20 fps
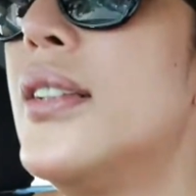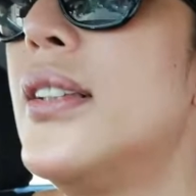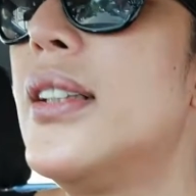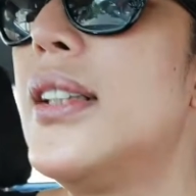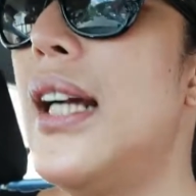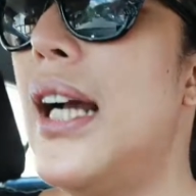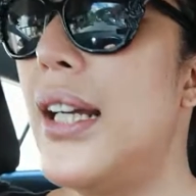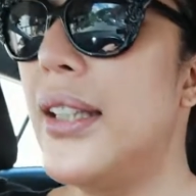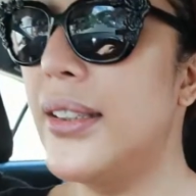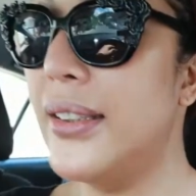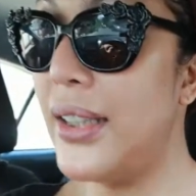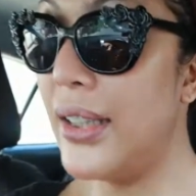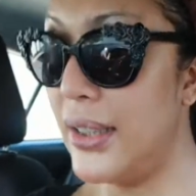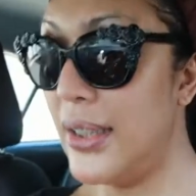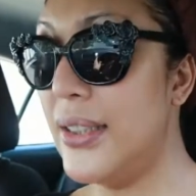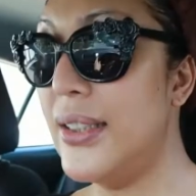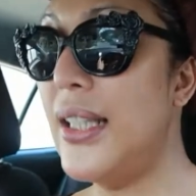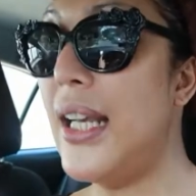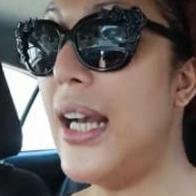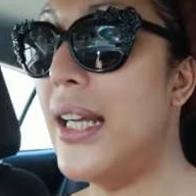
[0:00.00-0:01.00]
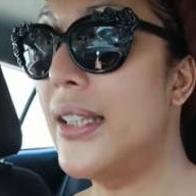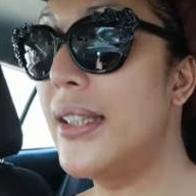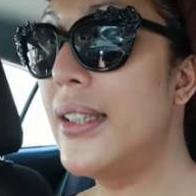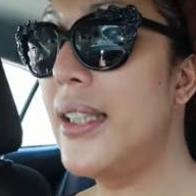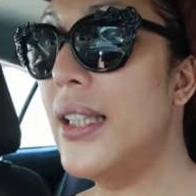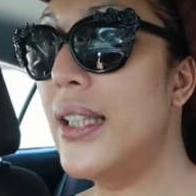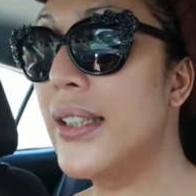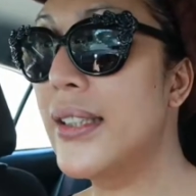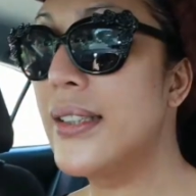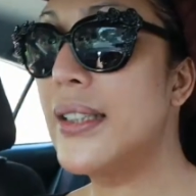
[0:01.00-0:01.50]
nag-aantay na si
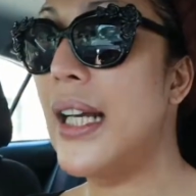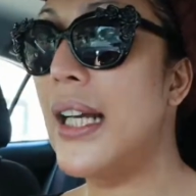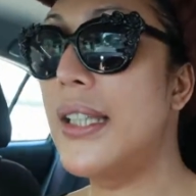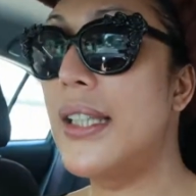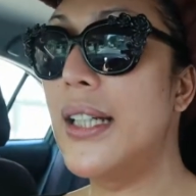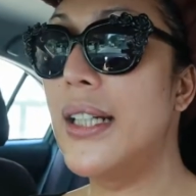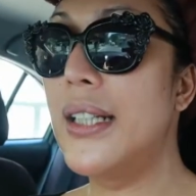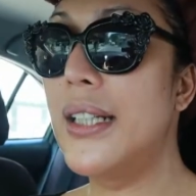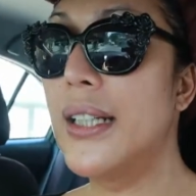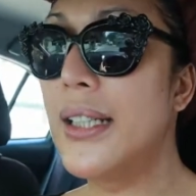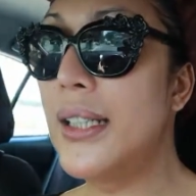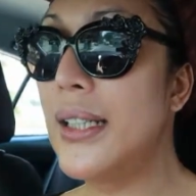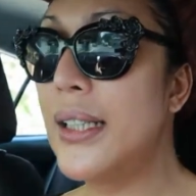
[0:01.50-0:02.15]
ate sayang